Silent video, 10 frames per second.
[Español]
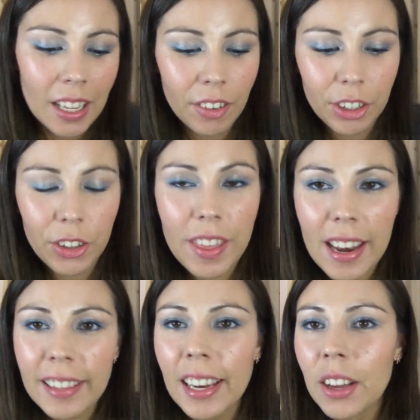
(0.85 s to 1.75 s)
Bueno, y
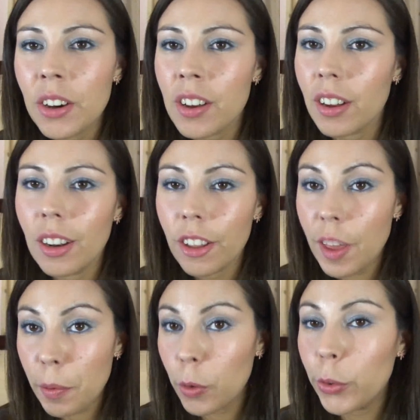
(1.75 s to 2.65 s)
ya les traigo los
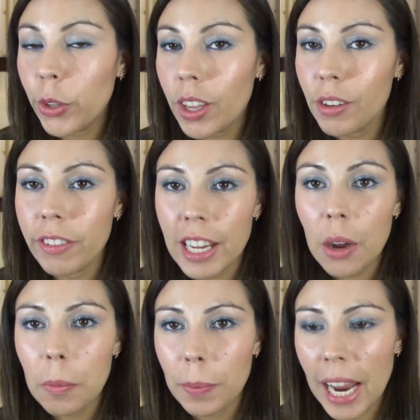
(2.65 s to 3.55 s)
10 productos que volvería
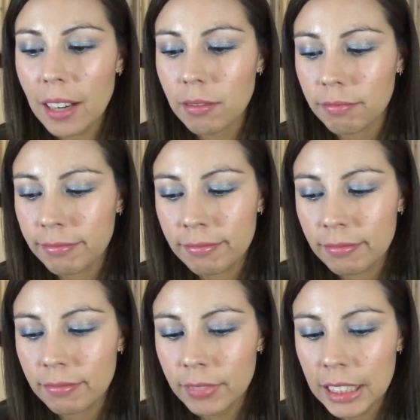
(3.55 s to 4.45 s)
a comprar
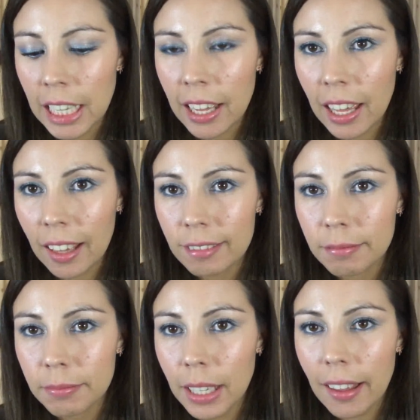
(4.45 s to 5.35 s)
si es que
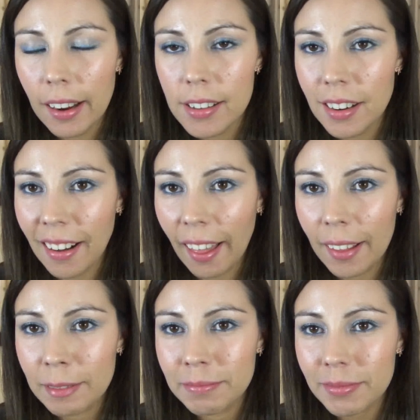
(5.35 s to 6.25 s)
me quedara sin
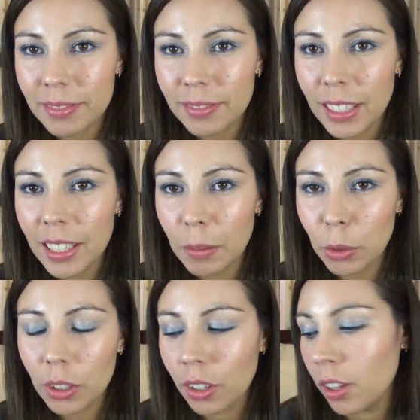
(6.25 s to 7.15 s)
nada en este
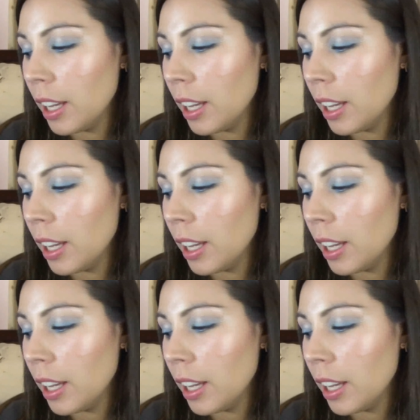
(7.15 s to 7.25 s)
mundo.